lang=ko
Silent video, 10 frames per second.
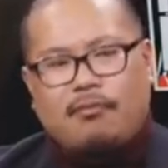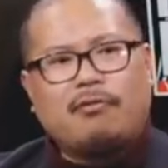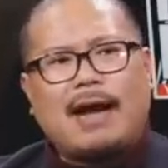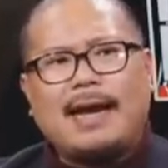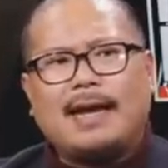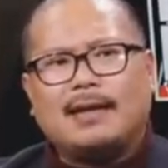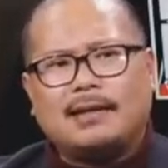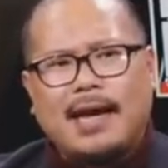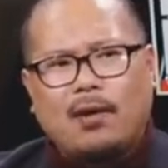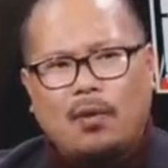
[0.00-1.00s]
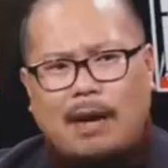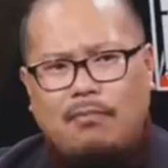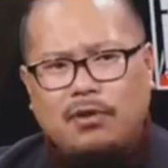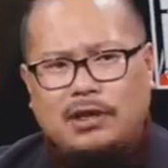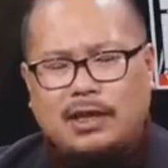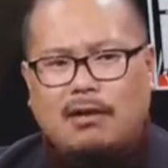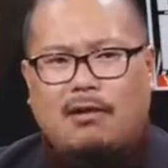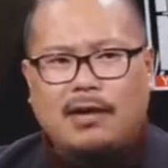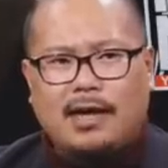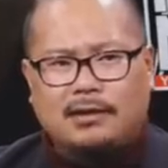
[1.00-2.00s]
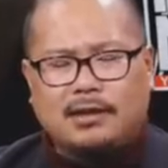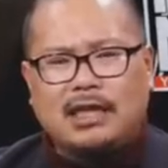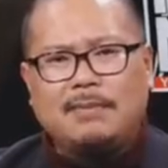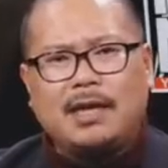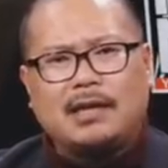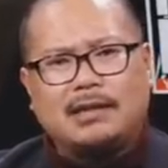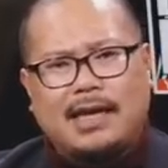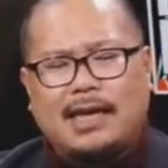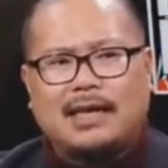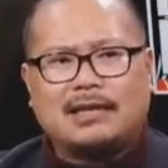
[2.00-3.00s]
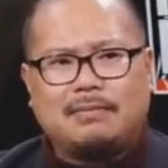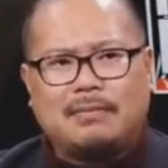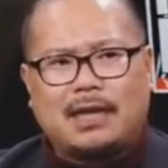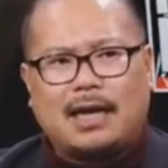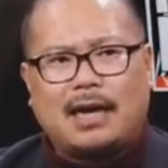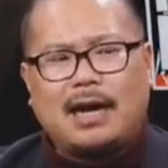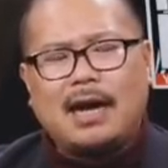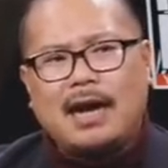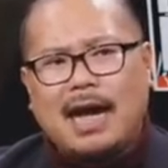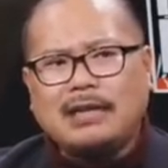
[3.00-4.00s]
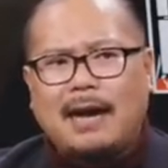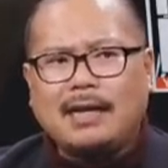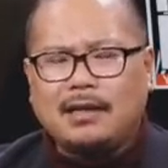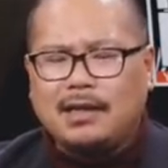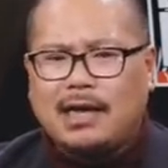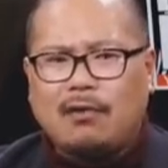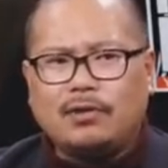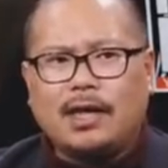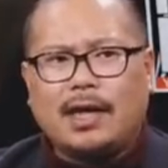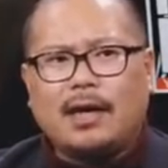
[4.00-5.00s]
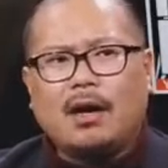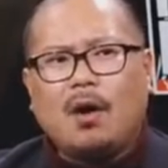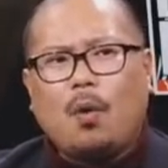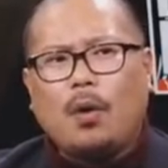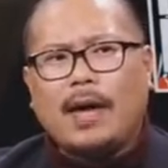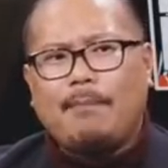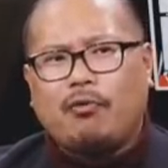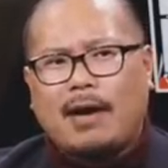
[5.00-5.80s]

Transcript: 북한의 내로남불식 언행은 이미 극에 달했습니다. 하지만 이 가운데 올해